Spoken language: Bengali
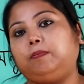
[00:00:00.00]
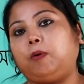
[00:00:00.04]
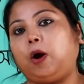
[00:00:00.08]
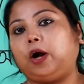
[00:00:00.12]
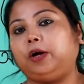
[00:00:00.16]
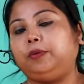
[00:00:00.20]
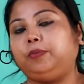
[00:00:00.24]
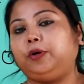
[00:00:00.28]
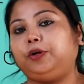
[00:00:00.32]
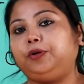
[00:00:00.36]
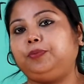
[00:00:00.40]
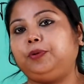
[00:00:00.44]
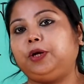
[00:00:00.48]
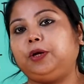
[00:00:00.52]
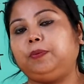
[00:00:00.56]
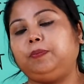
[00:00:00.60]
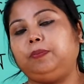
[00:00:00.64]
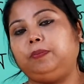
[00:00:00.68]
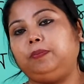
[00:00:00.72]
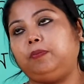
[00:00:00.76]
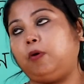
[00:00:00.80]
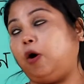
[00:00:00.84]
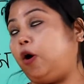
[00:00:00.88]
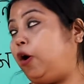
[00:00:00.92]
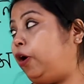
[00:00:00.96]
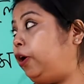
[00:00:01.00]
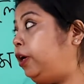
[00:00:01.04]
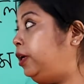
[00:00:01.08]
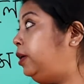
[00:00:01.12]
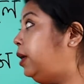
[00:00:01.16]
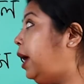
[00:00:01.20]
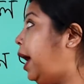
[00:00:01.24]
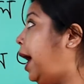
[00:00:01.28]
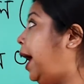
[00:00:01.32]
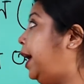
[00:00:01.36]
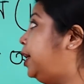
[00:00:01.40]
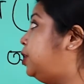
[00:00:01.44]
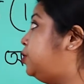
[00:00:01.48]
পারমাণবিক ভর
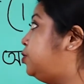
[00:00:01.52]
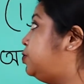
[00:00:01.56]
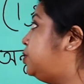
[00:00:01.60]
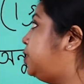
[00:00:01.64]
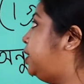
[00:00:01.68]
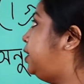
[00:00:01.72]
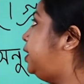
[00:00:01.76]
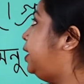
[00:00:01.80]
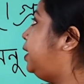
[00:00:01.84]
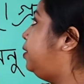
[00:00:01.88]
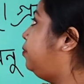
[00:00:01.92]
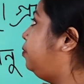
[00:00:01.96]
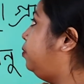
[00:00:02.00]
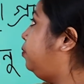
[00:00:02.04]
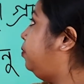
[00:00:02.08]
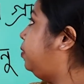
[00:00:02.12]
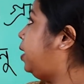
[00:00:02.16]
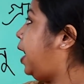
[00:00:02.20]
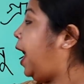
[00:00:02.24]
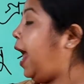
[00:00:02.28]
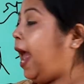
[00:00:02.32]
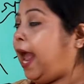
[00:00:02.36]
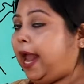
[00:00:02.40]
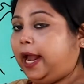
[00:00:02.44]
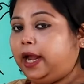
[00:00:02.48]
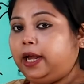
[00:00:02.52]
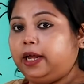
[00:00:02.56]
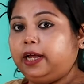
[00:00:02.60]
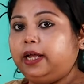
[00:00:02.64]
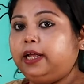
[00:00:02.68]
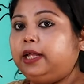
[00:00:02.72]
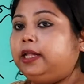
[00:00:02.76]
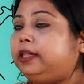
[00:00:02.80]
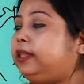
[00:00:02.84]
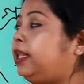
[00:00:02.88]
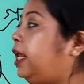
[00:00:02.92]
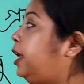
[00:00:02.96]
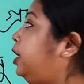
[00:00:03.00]
হাইড্রোজেনের এক
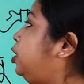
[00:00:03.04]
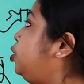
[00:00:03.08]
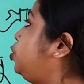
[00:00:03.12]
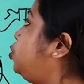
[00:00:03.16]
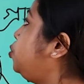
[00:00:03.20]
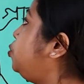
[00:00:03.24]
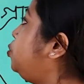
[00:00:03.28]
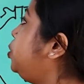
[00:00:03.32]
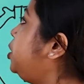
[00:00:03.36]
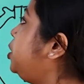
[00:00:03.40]
তাহলে টু